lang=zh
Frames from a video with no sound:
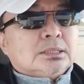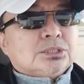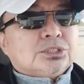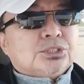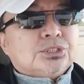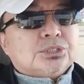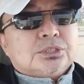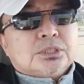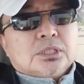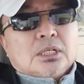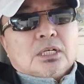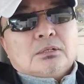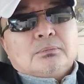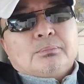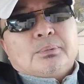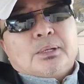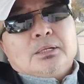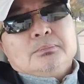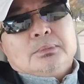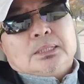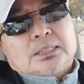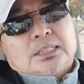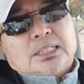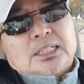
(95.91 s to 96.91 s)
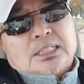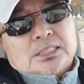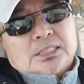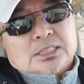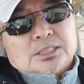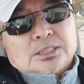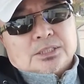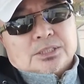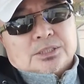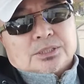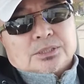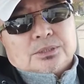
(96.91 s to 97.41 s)
其实奥巴马当
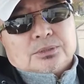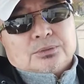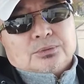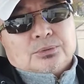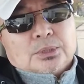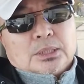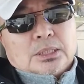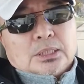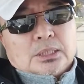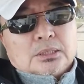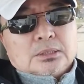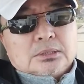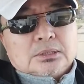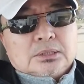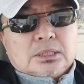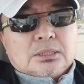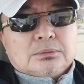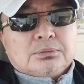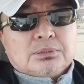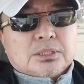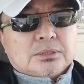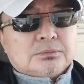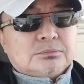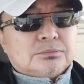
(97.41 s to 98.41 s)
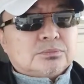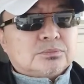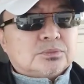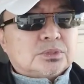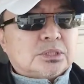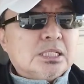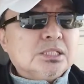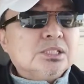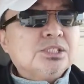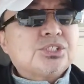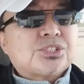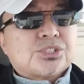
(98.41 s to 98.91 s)
政的时候，我也很
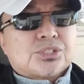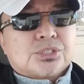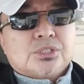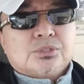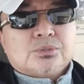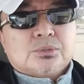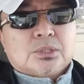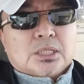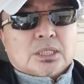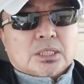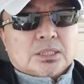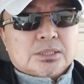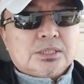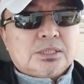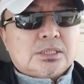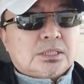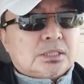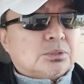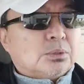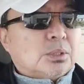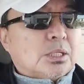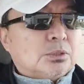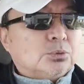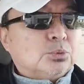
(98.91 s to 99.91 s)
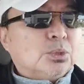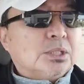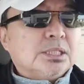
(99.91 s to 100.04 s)
当时我很喜欢，